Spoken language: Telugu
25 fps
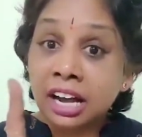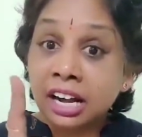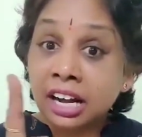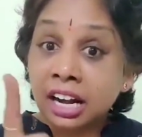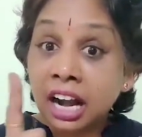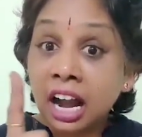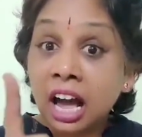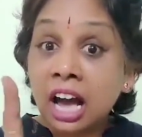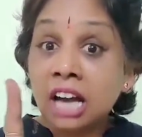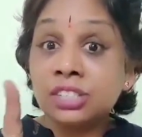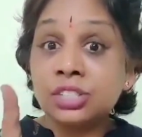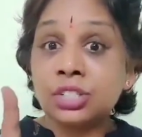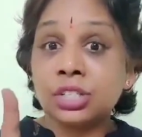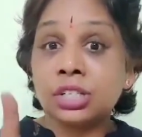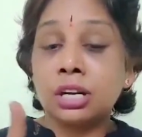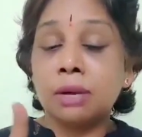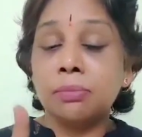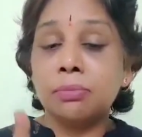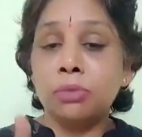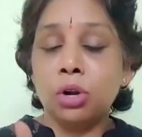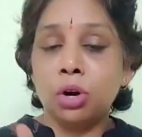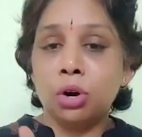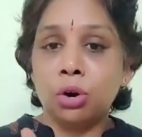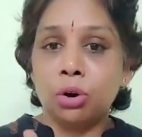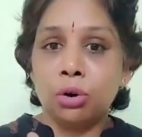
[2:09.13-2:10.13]

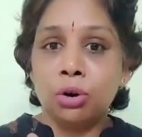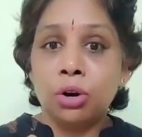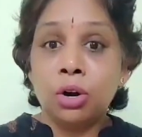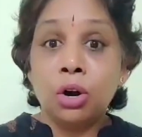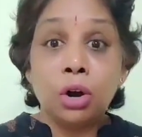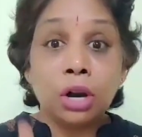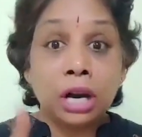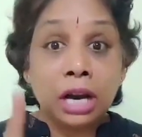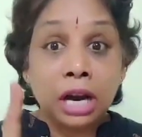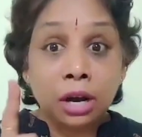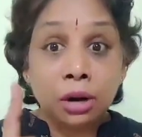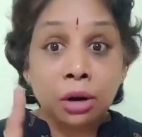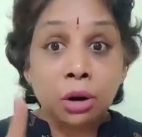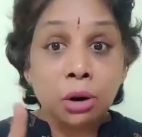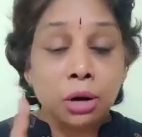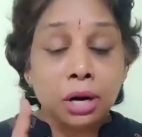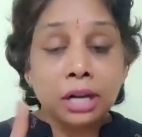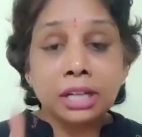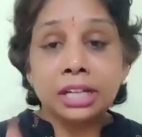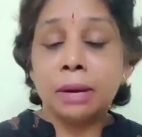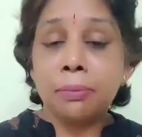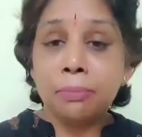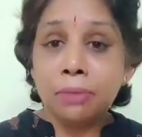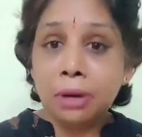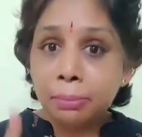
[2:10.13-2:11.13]
రాష్ట్రంలో కరోనా
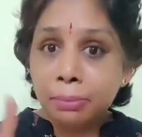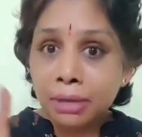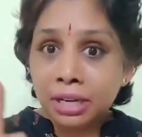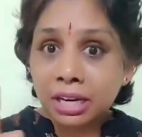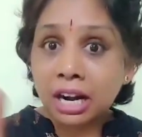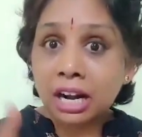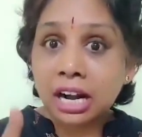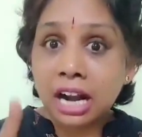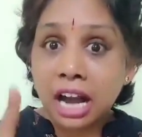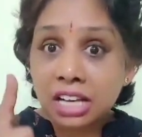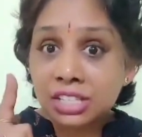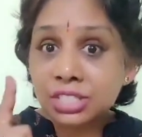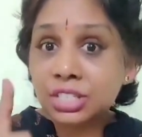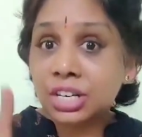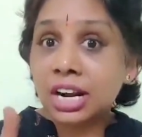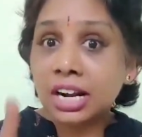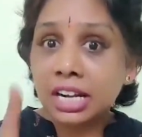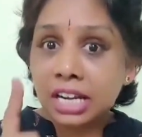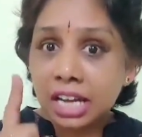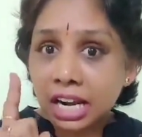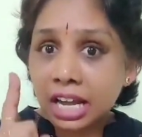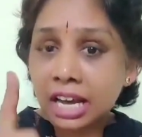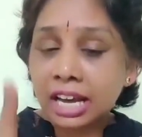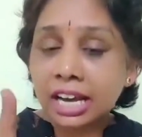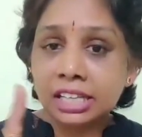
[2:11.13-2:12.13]
టైంలో మీరు రాష్ట్రాన్ని
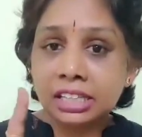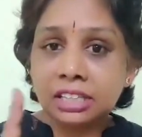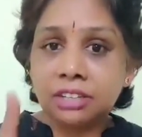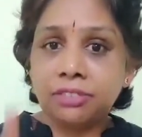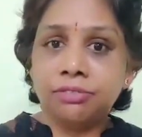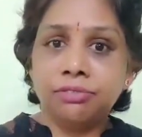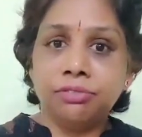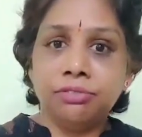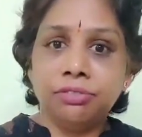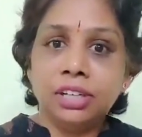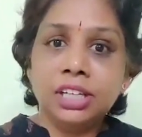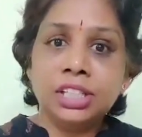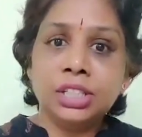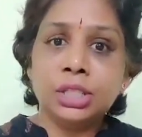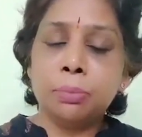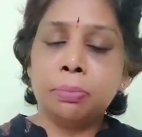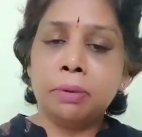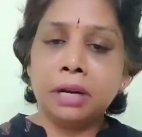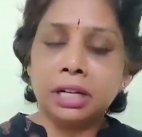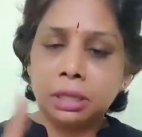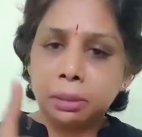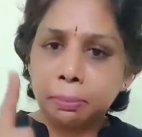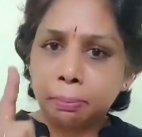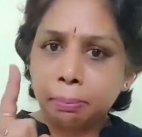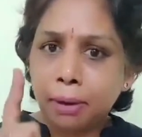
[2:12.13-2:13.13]
ఎలాగైతే
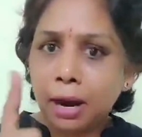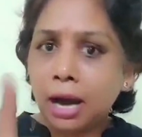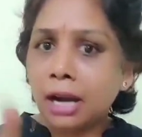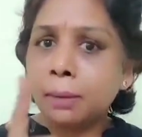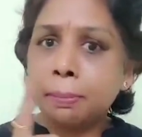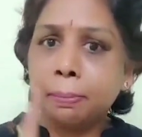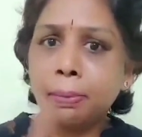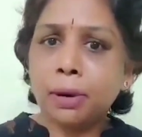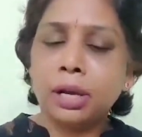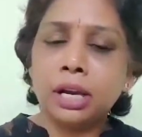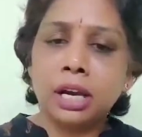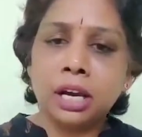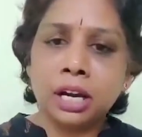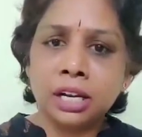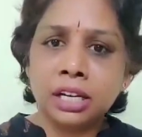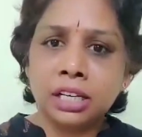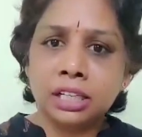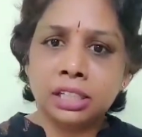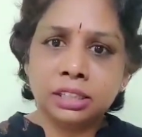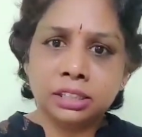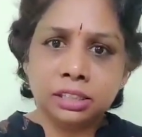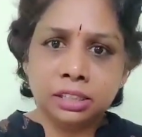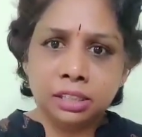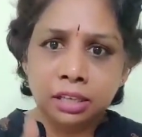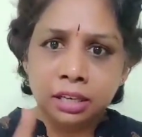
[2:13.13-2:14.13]
విడిచిపెట్టి పారిపోయారో ఈ
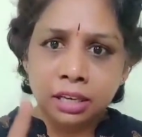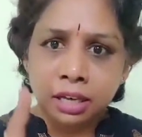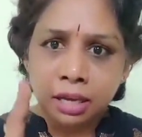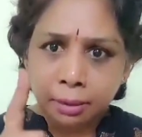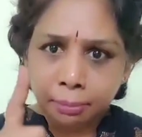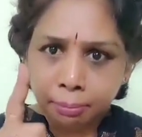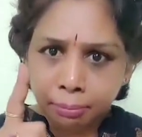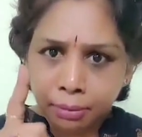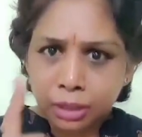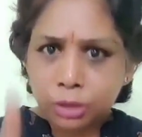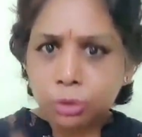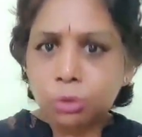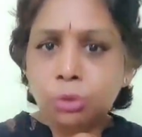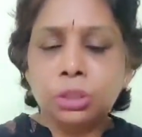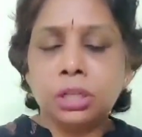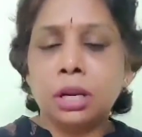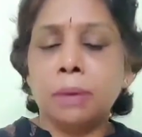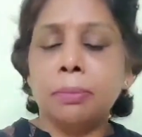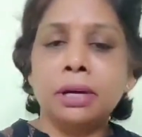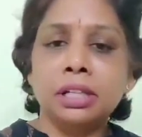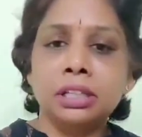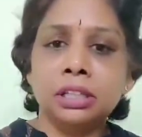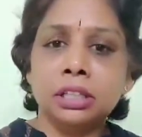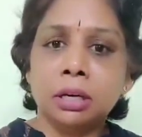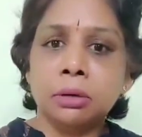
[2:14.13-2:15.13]
మీ
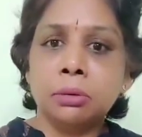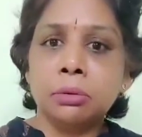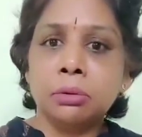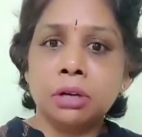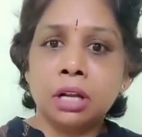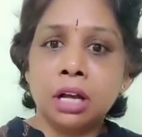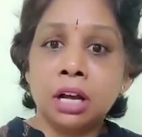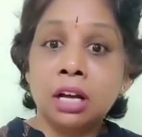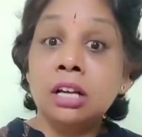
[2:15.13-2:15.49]
కూటమంతా కూడా